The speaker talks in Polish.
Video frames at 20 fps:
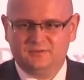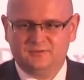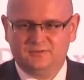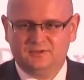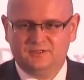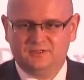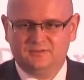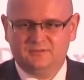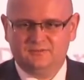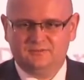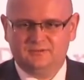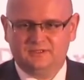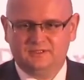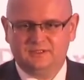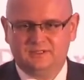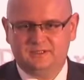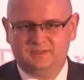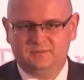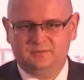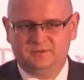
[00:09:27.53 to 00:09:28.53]

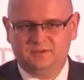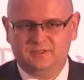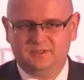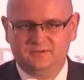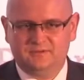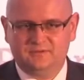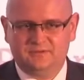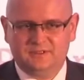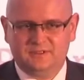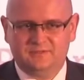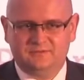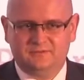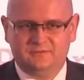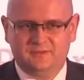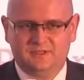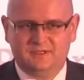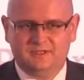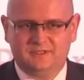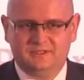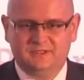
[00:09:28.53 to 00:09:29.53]
oprogramowania i projektowania
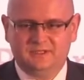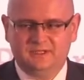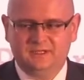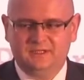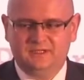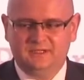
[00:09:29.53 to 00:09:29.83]
wymagań